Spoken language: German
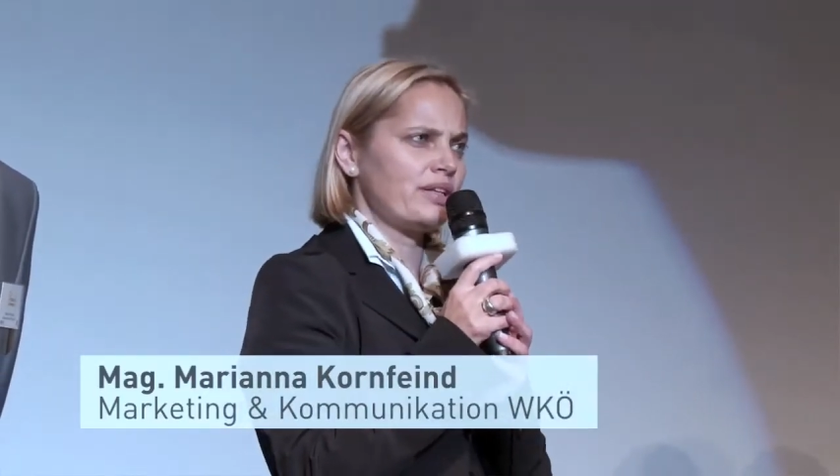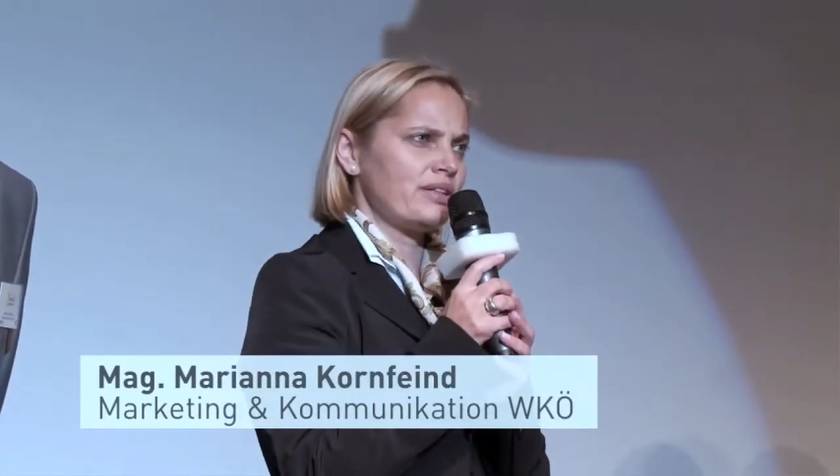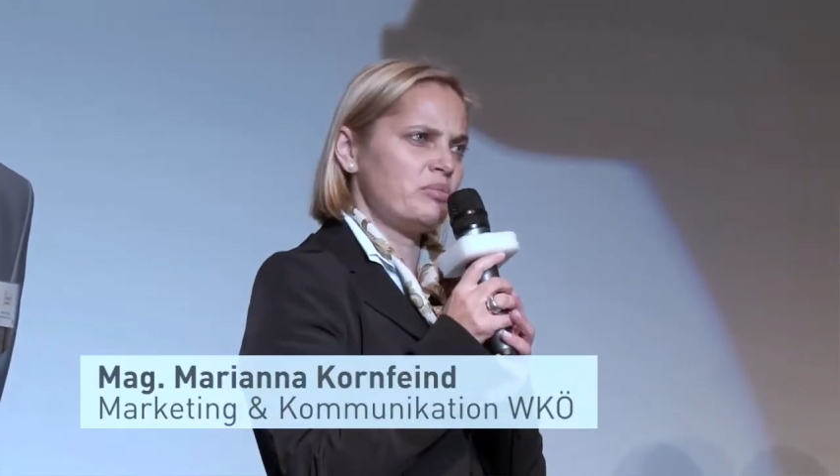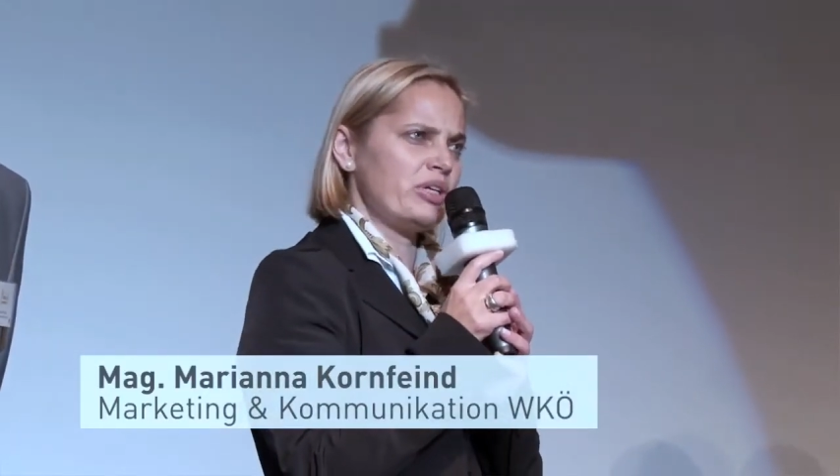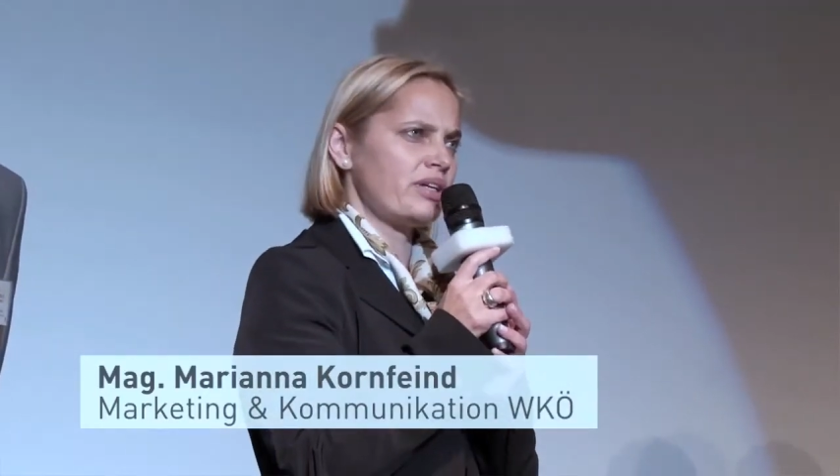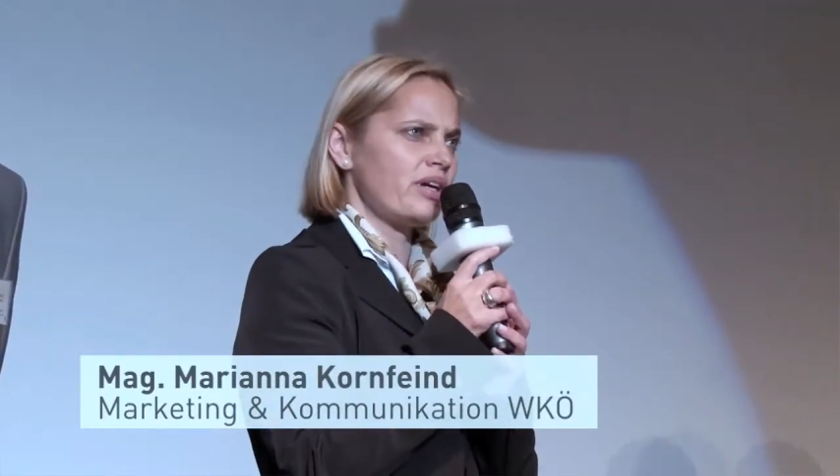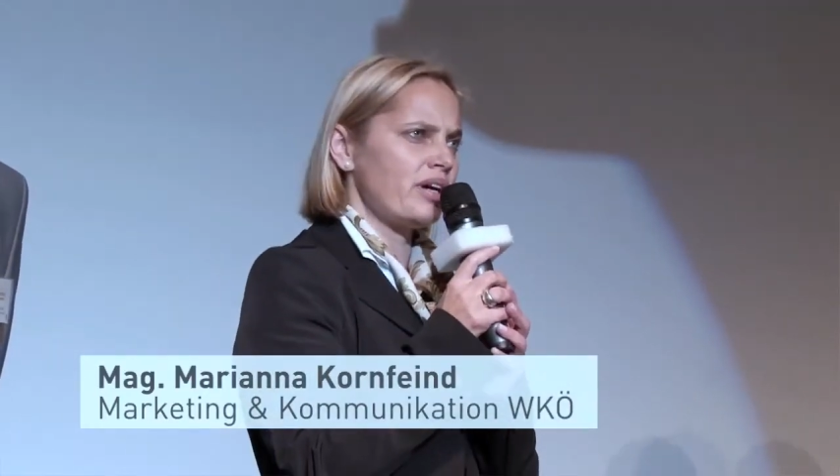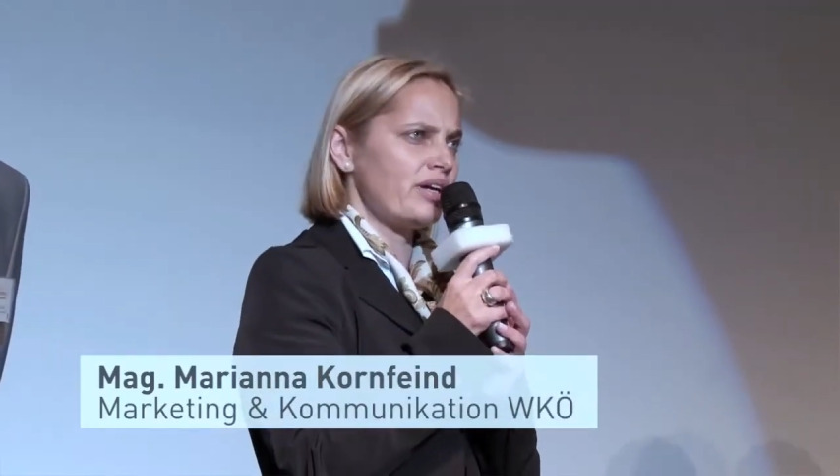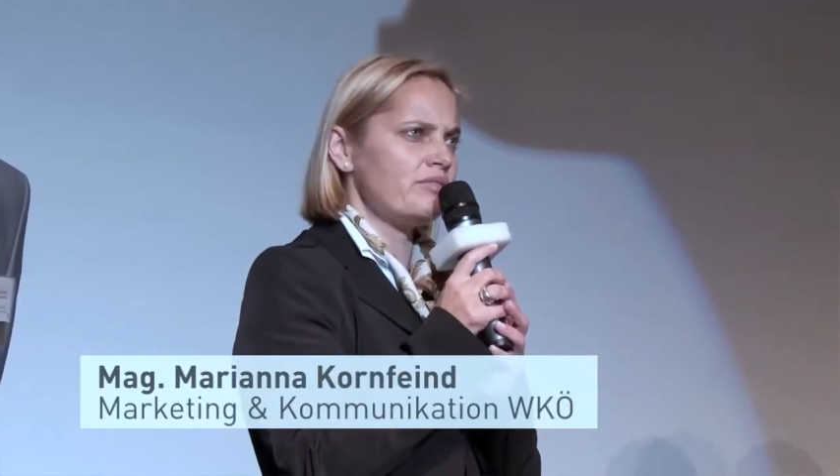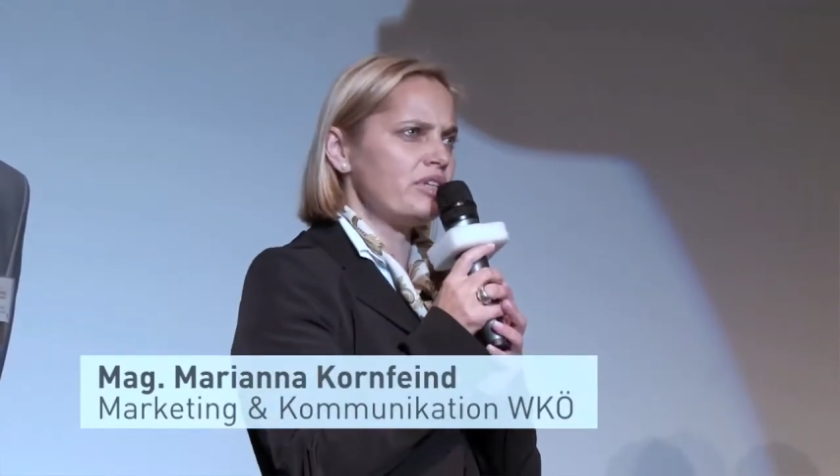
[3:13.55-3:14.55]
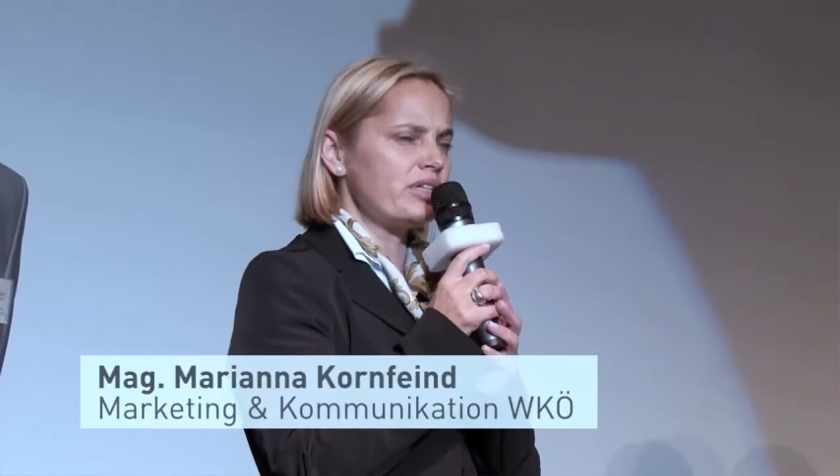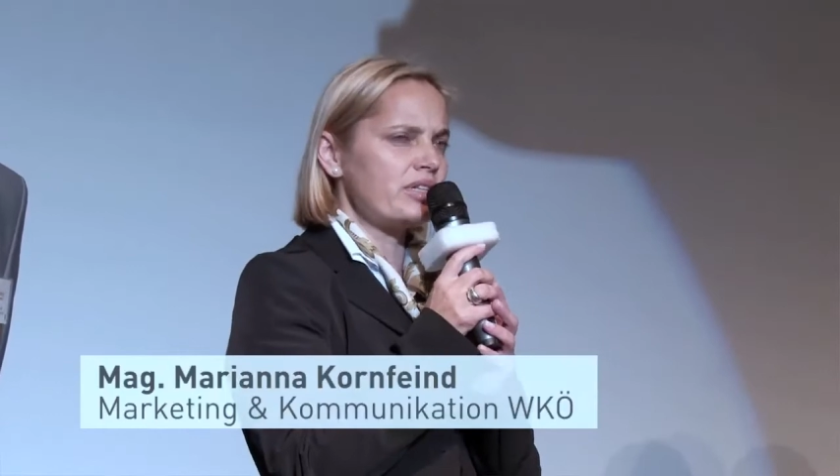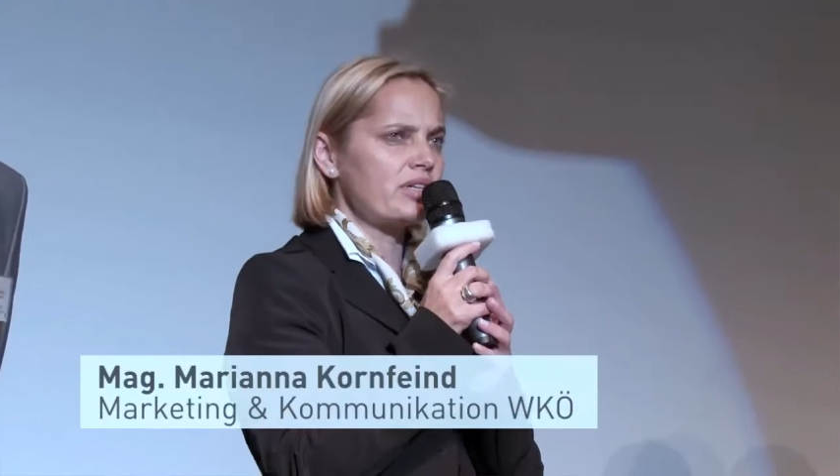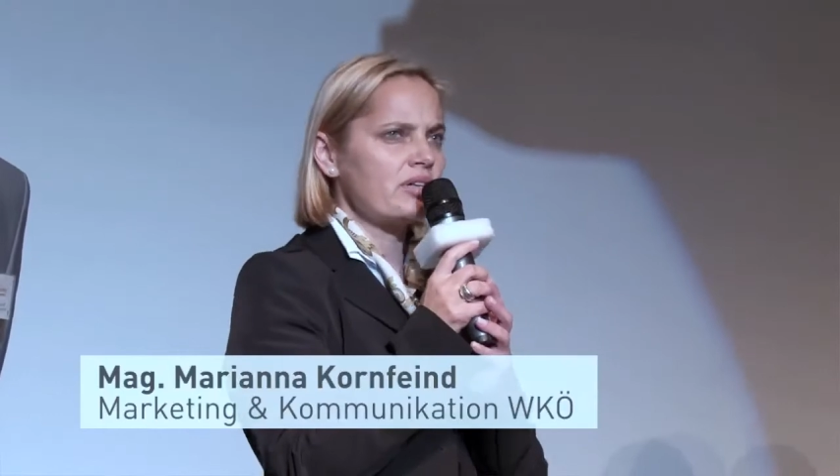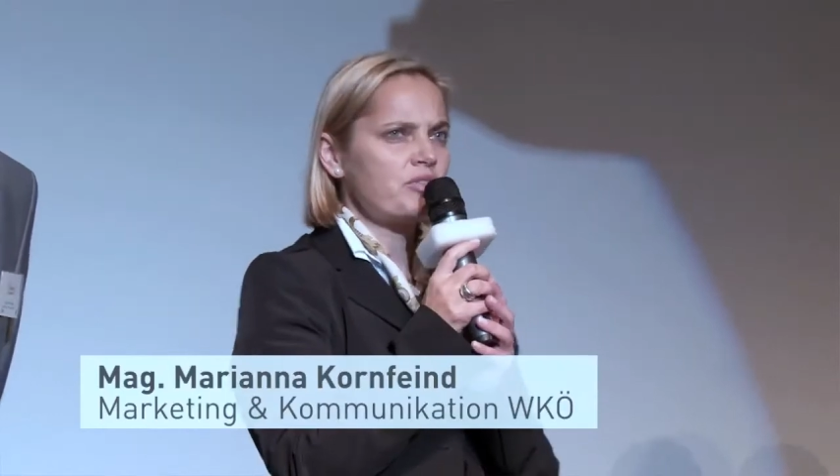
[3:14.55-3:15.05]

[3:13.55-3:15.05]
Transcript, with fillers: nämlich ein wichtiger